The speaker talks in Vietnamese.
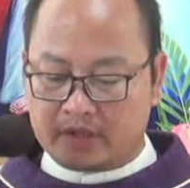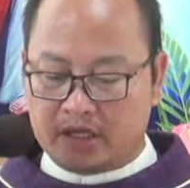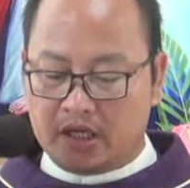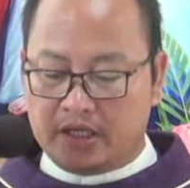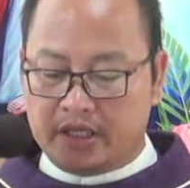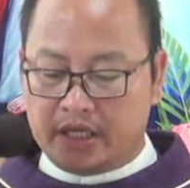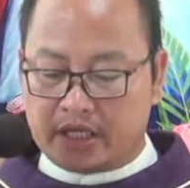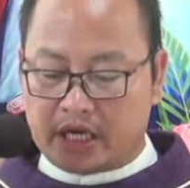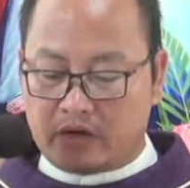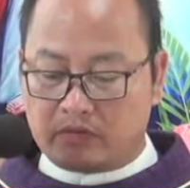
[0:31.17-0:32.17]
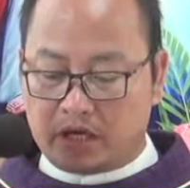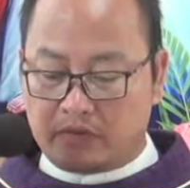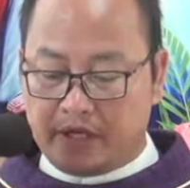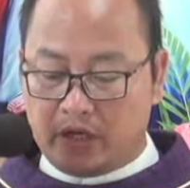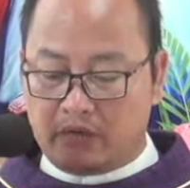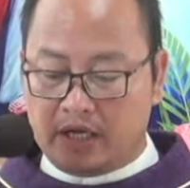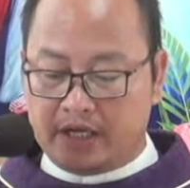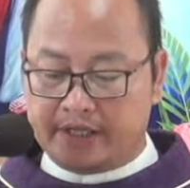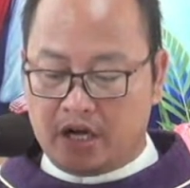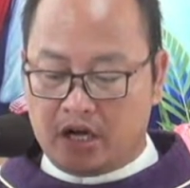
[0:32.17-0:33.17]
Nhưng các ông không hiểu lời
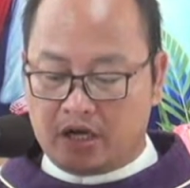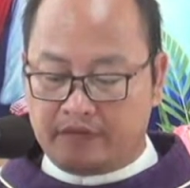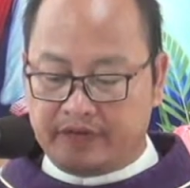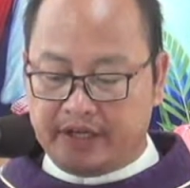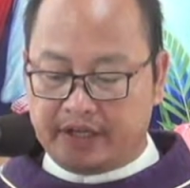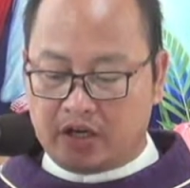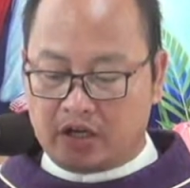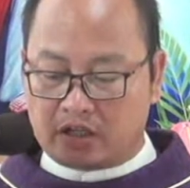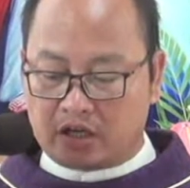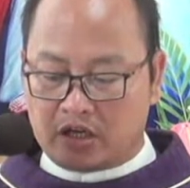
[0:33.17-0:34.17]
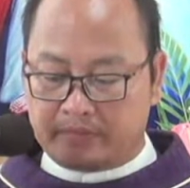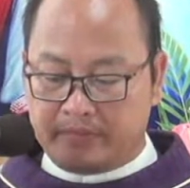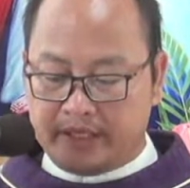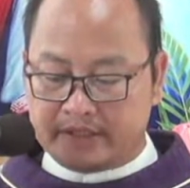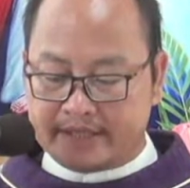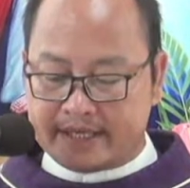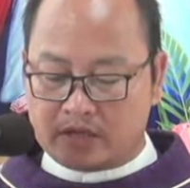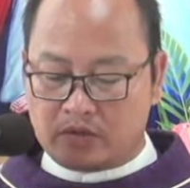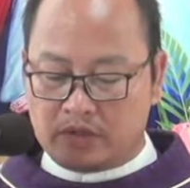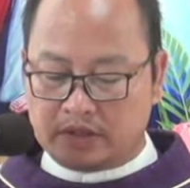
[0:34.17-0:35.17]
đó vì nó còn bị che
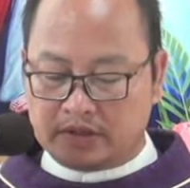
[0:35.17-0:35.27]
khuất,